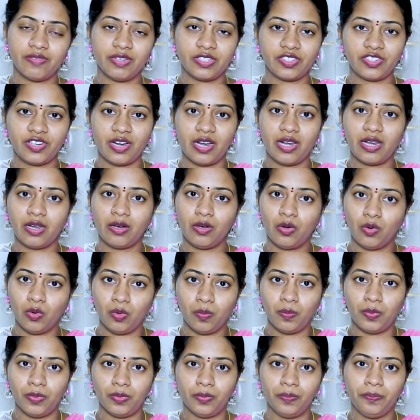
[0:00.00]
సంవత్సరాల
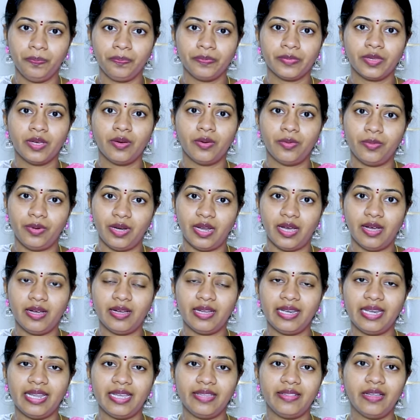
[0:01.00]
లోపు ఉన్నా
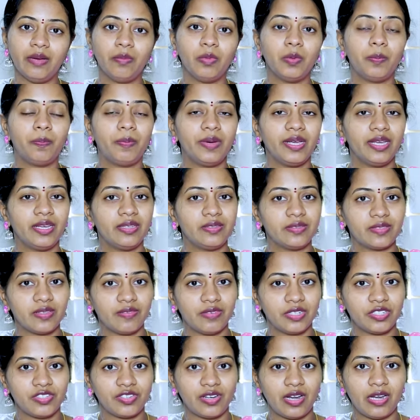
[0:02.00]
లేదా ముప్పై ఐదు
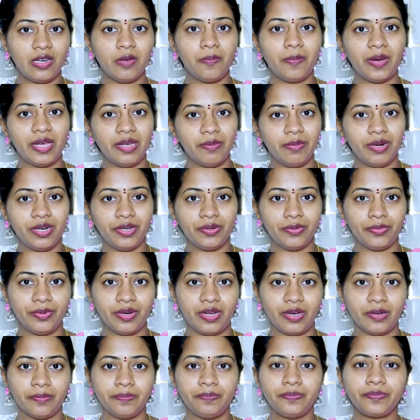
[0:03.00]
సంవత్సరాలు పైబడి
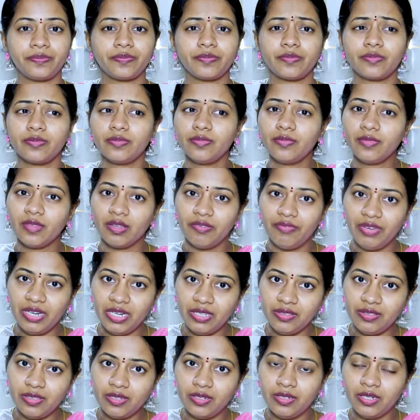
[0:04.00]
ఉన్నా
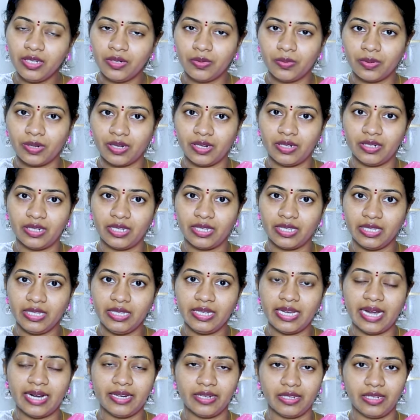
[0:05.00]
వీళ్ళిద్దరినీ కూడా అంటే ఈ
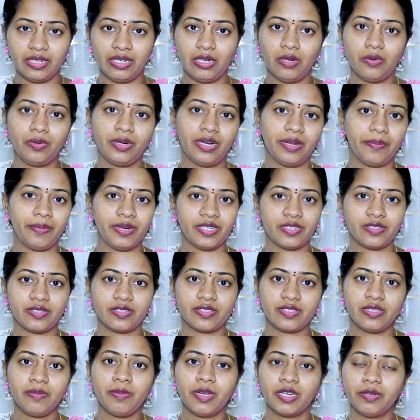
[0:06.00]
కేటగిరీలో ఉండే
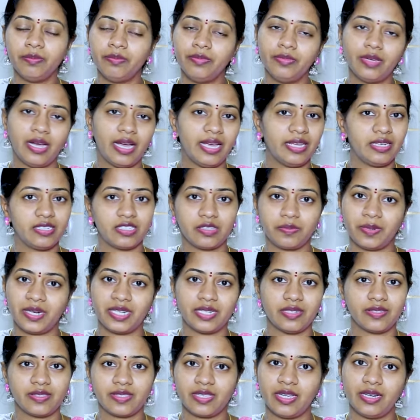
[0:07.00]
పేషెంట్స్ని మనం హై రిస్క్
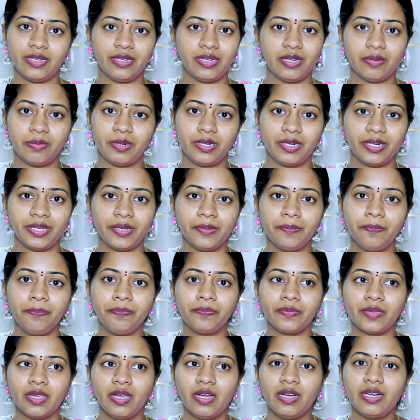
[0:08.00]
ప్రెగ్నెన్సీ అంటామండి
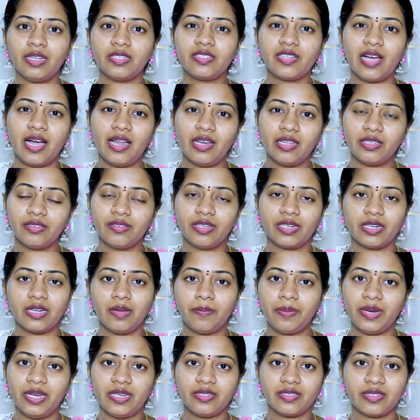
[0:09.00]
అంటే చాలా త్వరగా
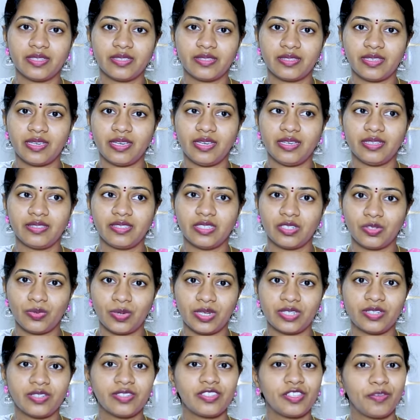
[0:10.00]
పెళ్లి చేసే
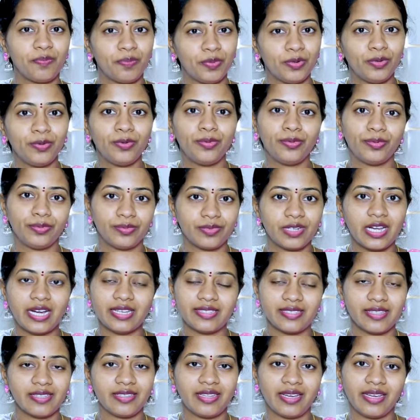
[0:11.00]
సిచ్యువేషన్స్ ఇప్పుడు
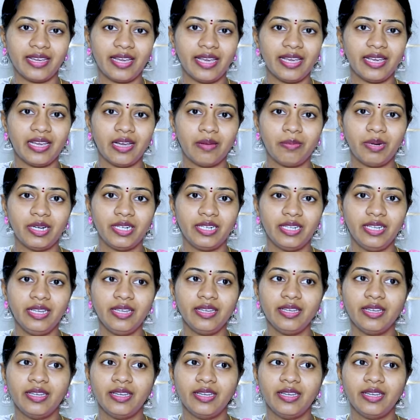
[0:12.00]
కాస్త తగ్గాయి కాబట్టి